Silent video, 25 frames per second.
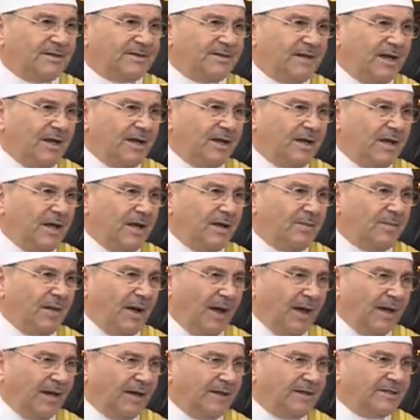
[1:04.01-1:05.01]
زلنا
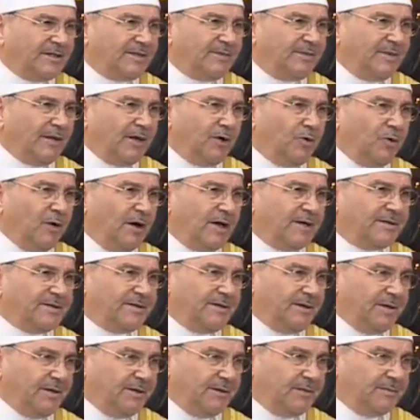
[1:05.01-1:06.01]
مع اسم
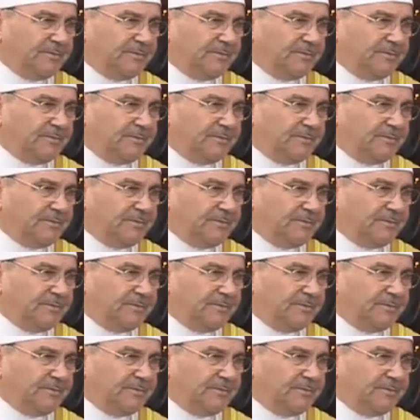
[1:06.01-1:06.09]
الواسع